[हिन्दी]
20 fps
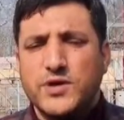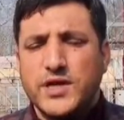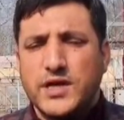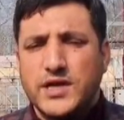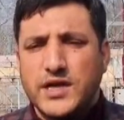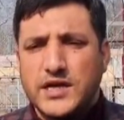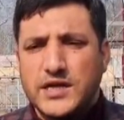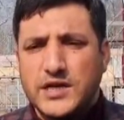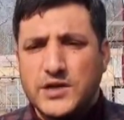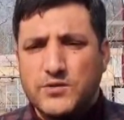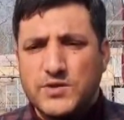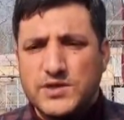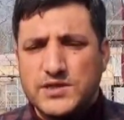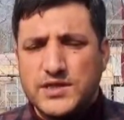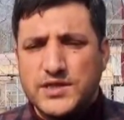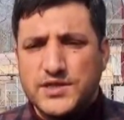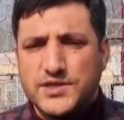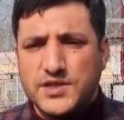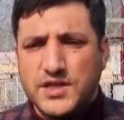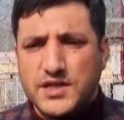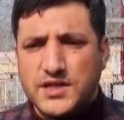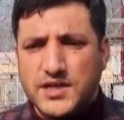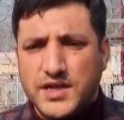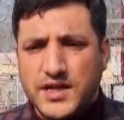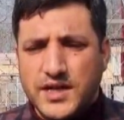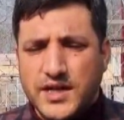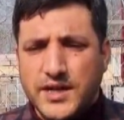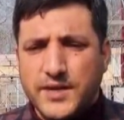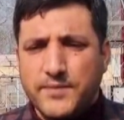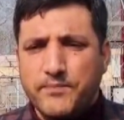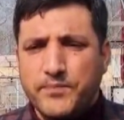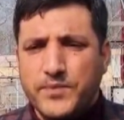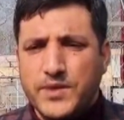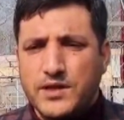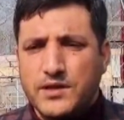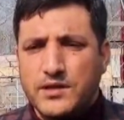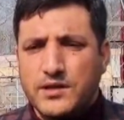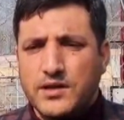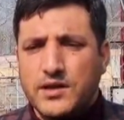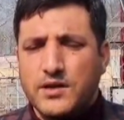है ये कंटिन्यूसली चल रहा
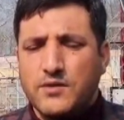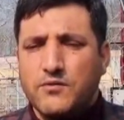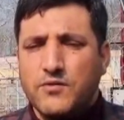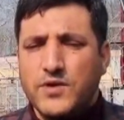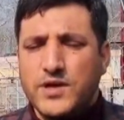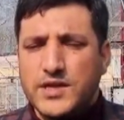है